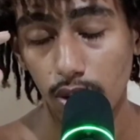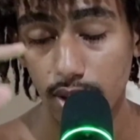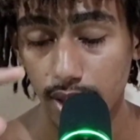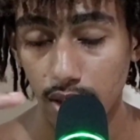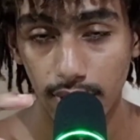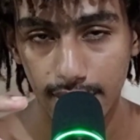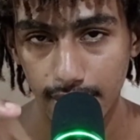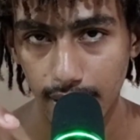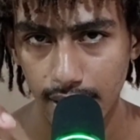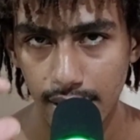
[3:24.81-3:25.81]
você não vai ser
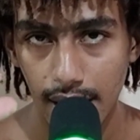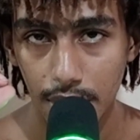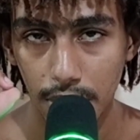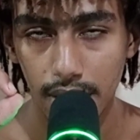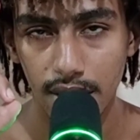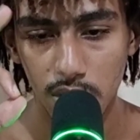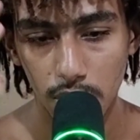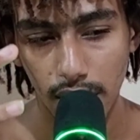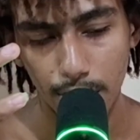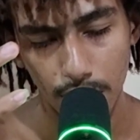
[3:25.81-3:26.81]
taxado. E isso
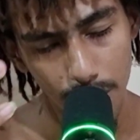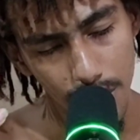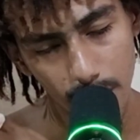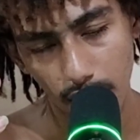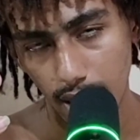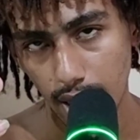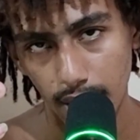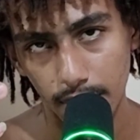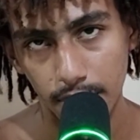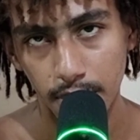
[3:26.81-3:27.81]
é mentira, cara.